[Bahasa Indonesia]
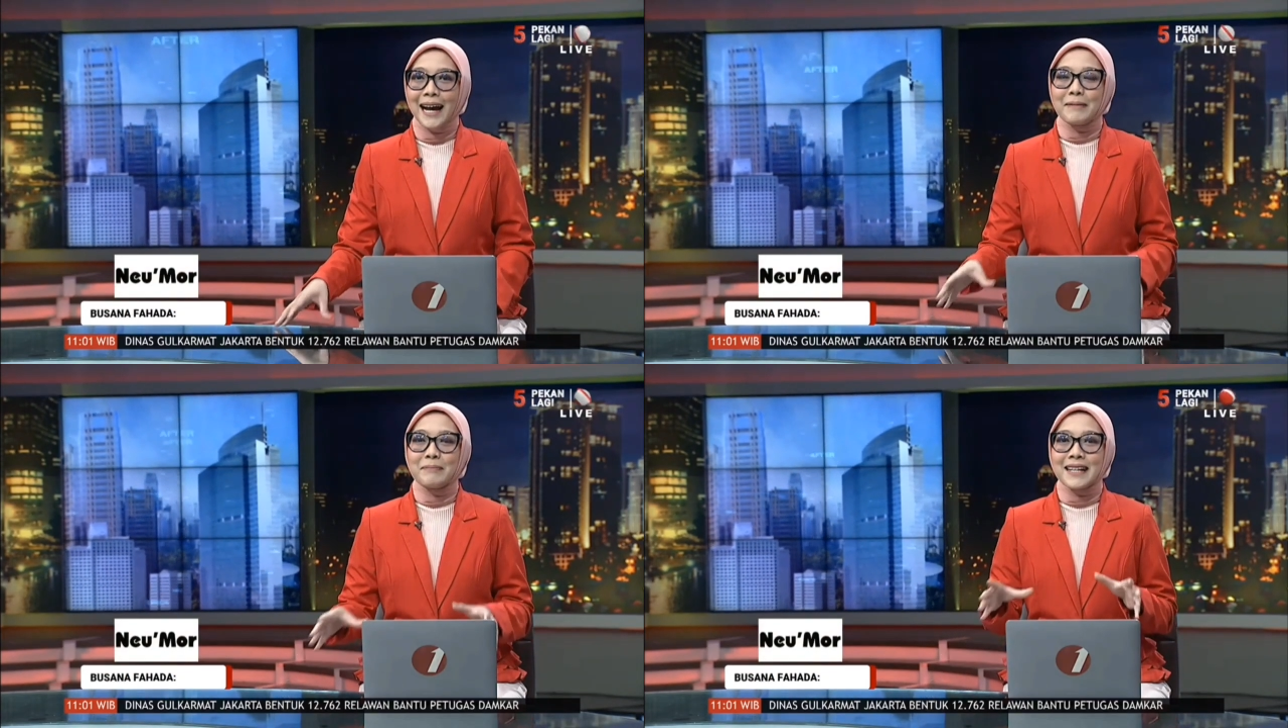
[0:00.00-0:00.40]

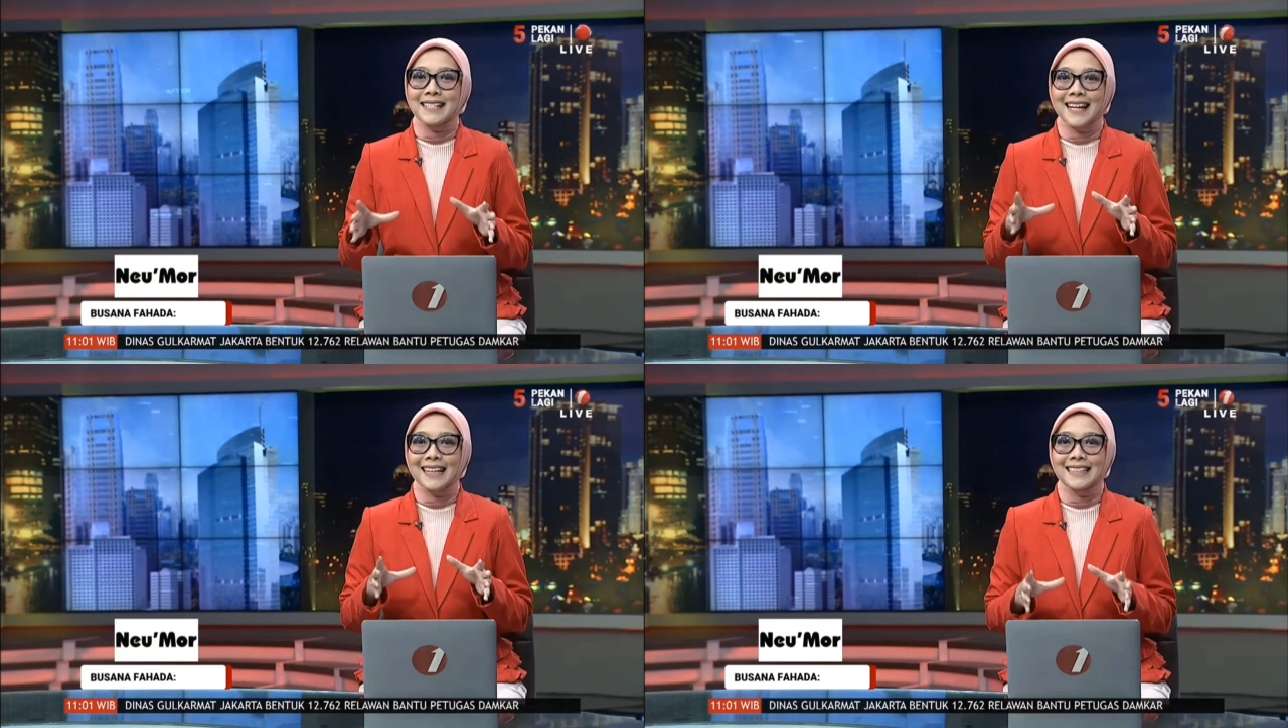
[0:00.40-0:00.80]
Apa
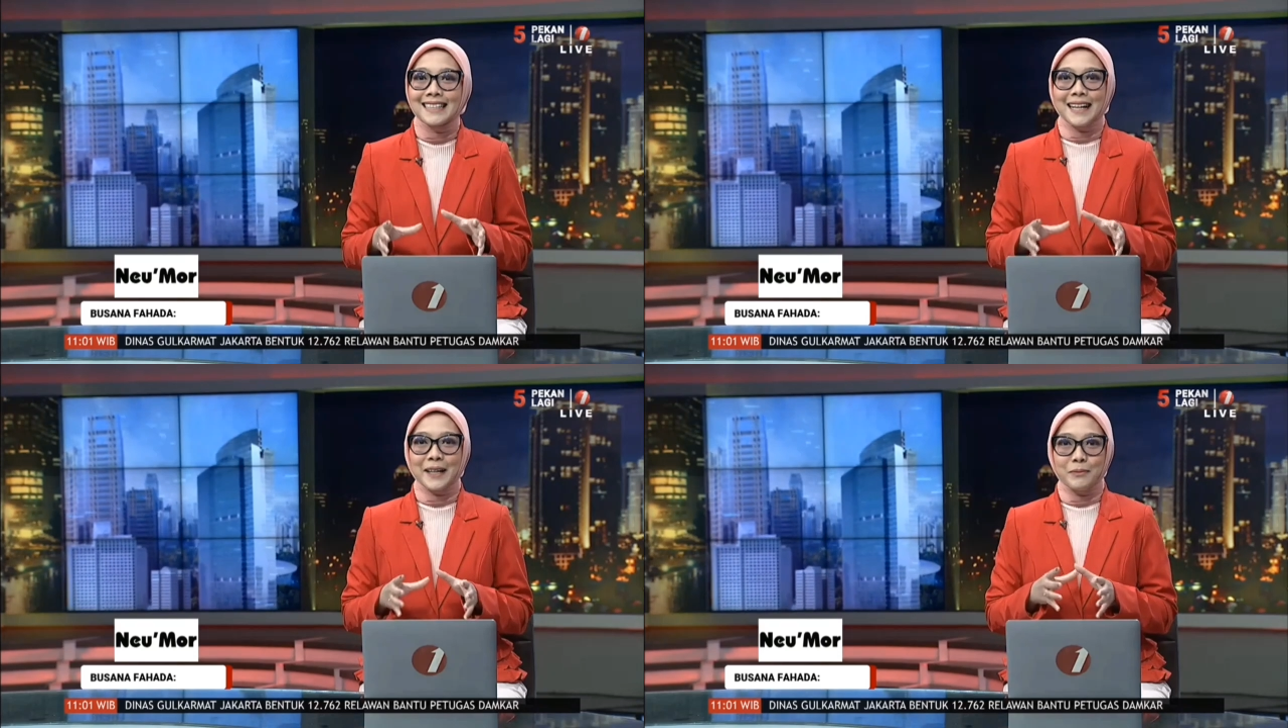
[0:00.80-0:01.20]

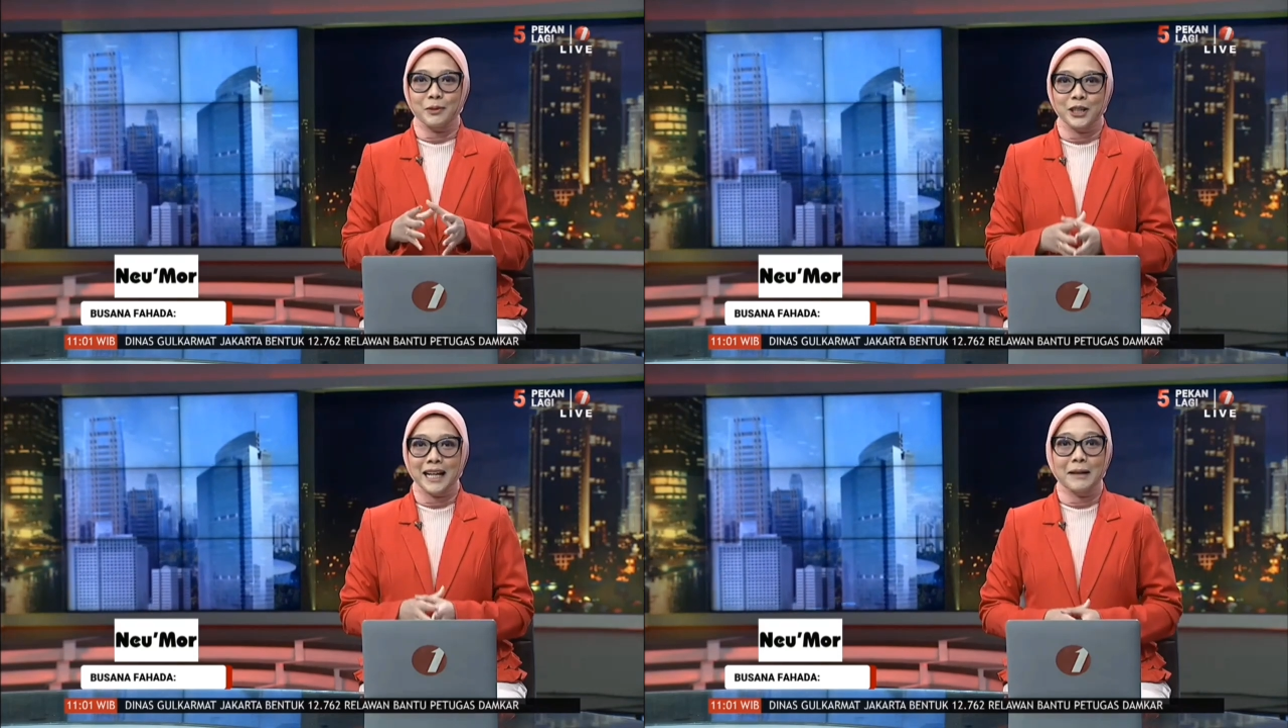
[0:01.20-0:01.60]
saja
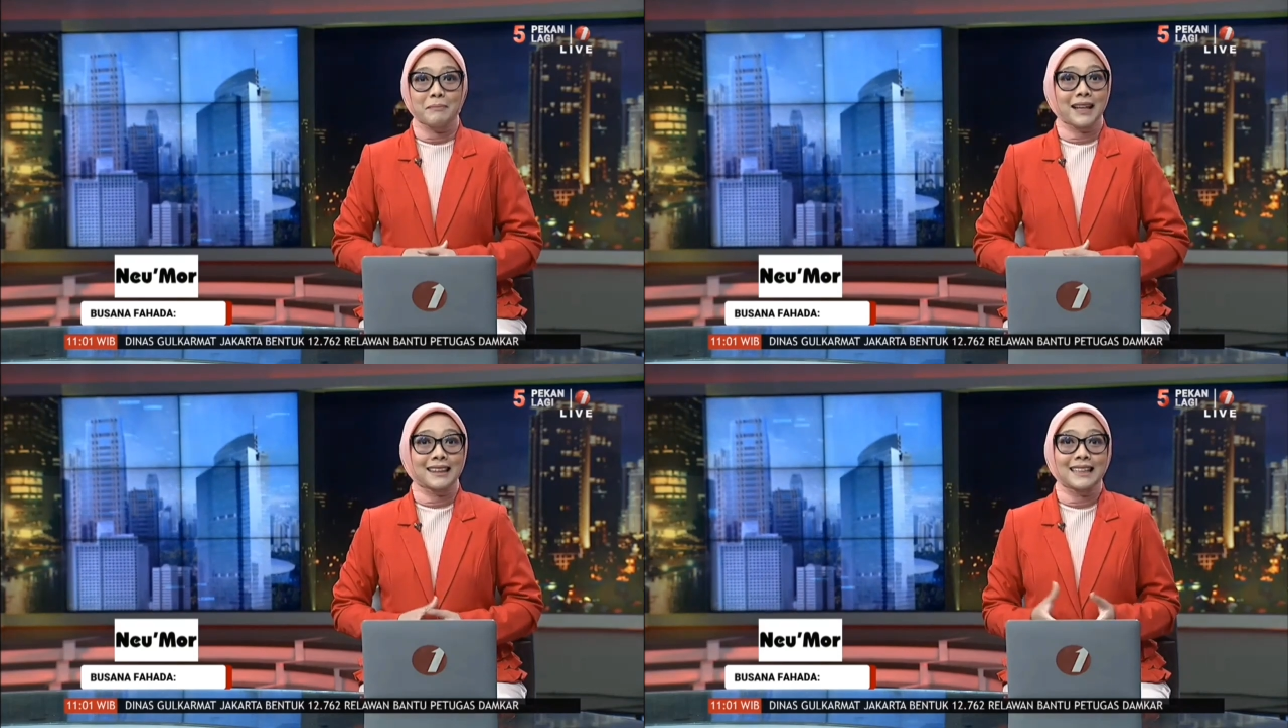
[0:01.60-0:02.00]
kemudian
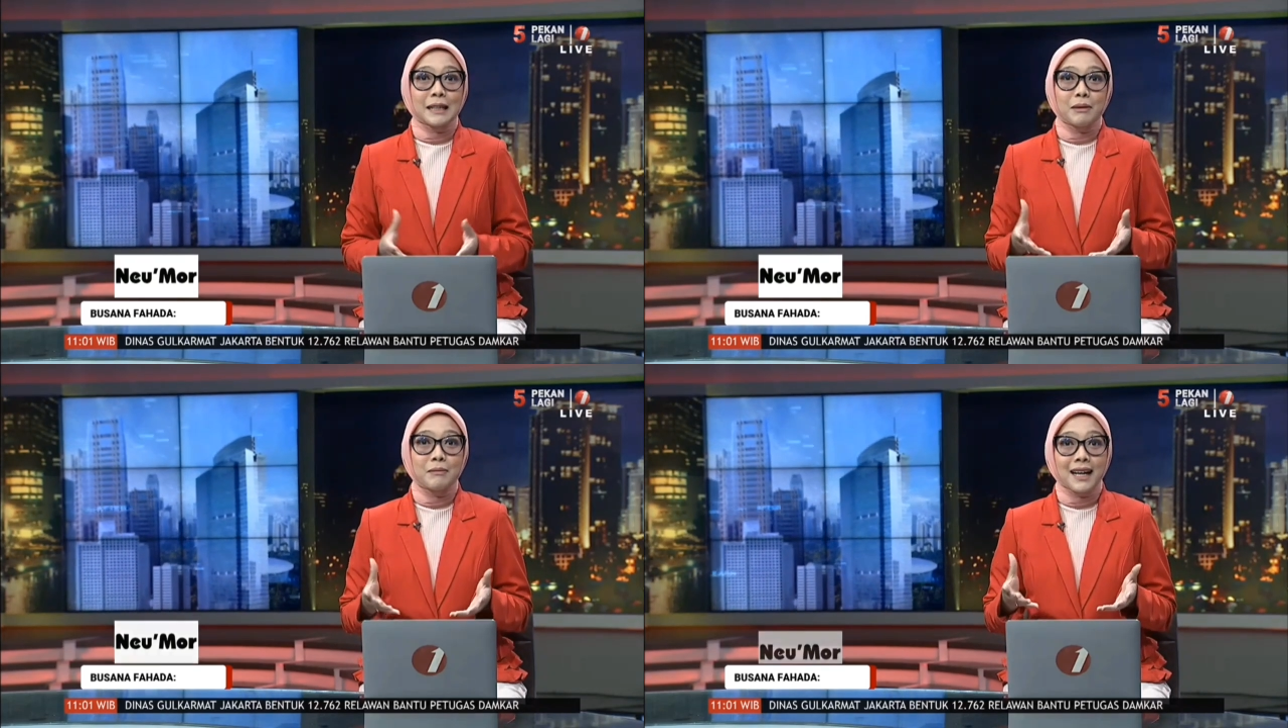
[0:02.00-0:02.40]

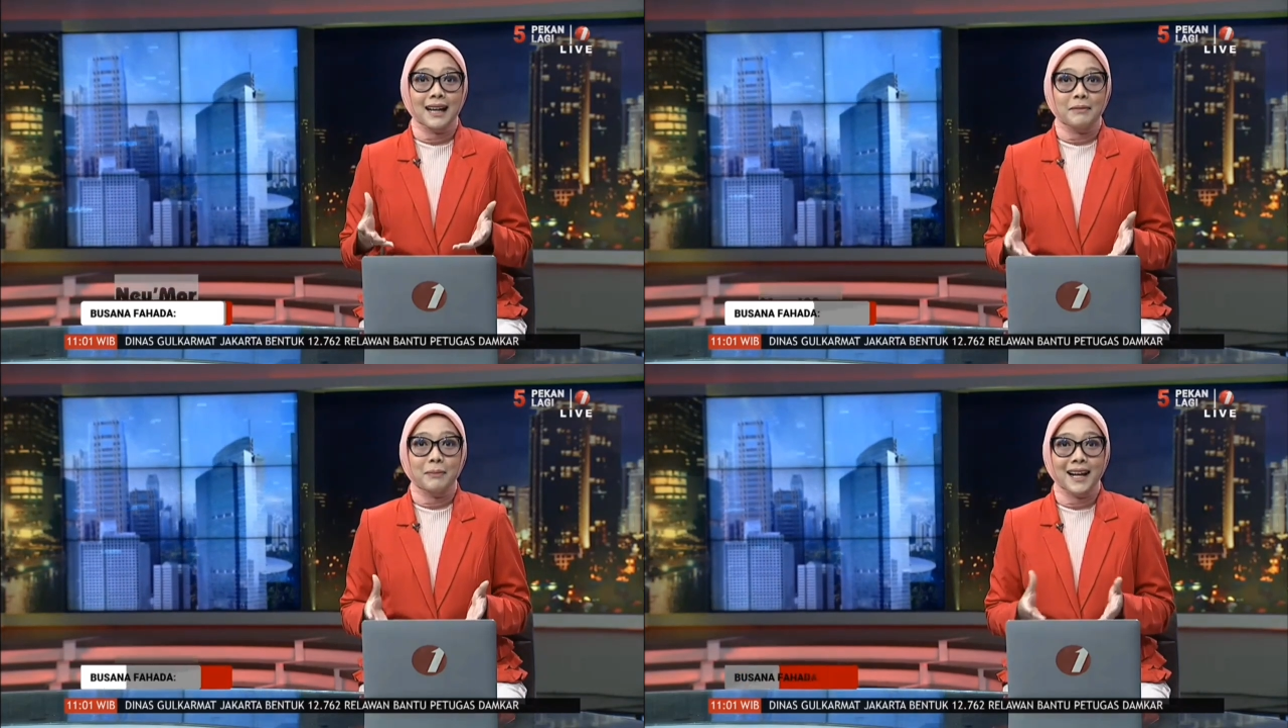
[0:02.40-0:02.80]
materi
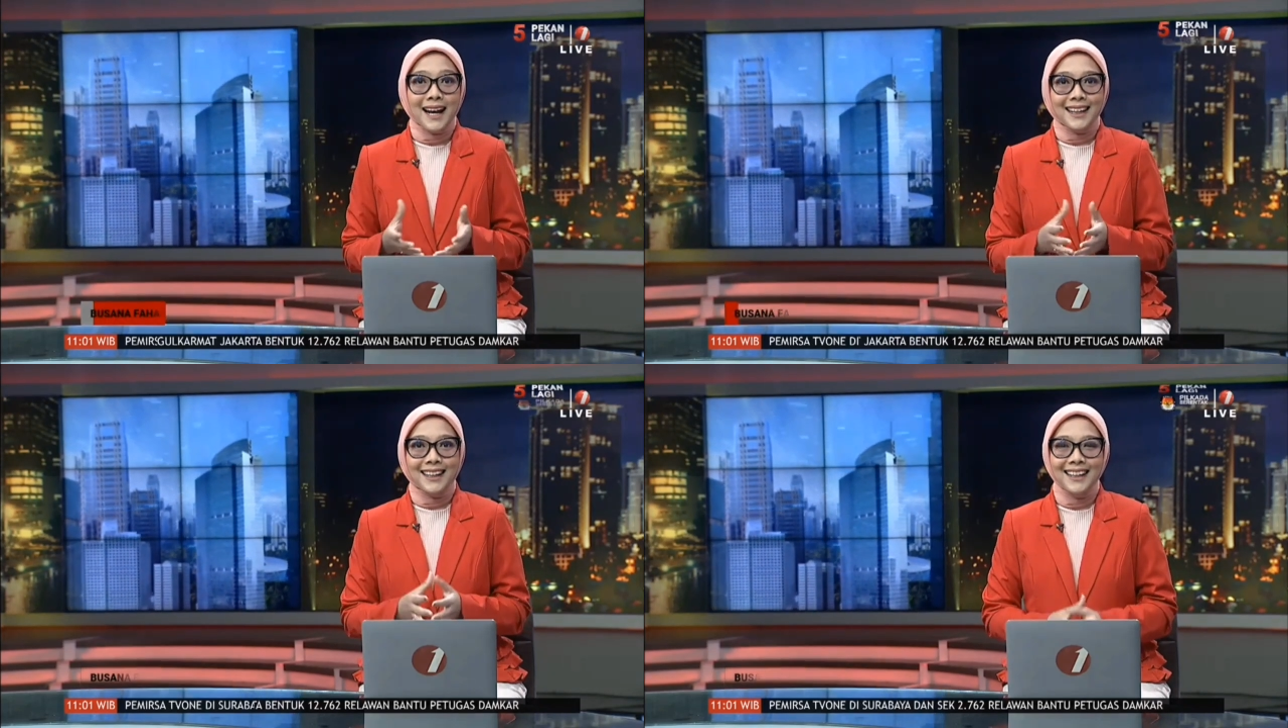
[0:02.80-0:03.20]
pembekalan pada
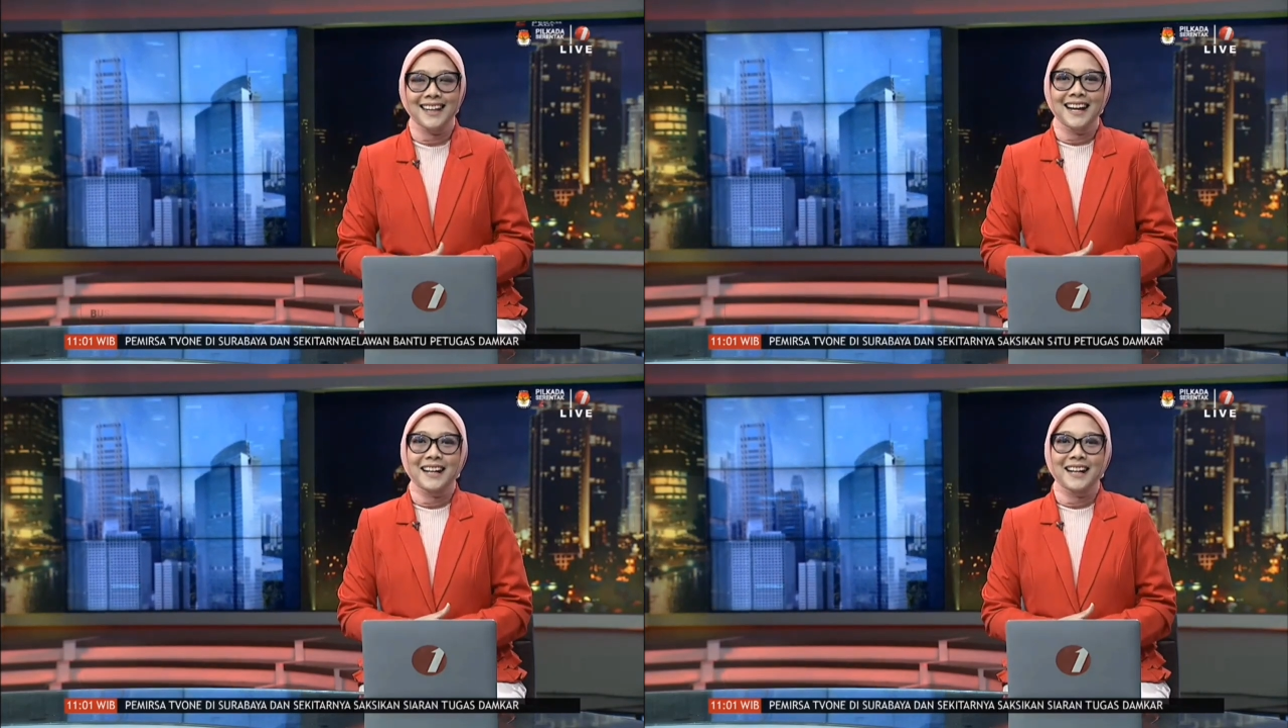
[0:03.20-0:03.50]
hari ini?